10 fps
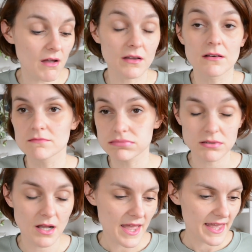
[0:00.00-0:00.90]
sais rien.
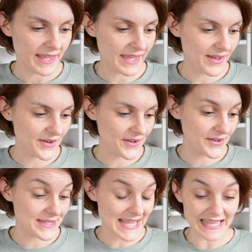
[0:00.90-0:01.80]
Et
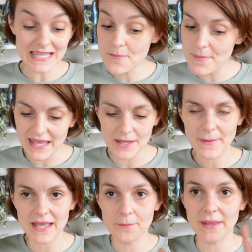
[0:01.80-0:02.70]
euh, il y a hyper,
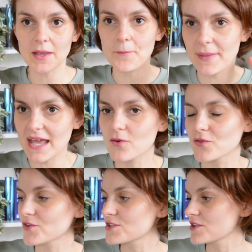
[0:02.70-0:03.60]
hyper, hyper, hyper
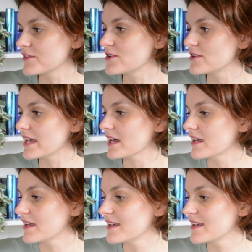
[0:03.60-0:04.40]
longtemps que j'ai envie de le lire.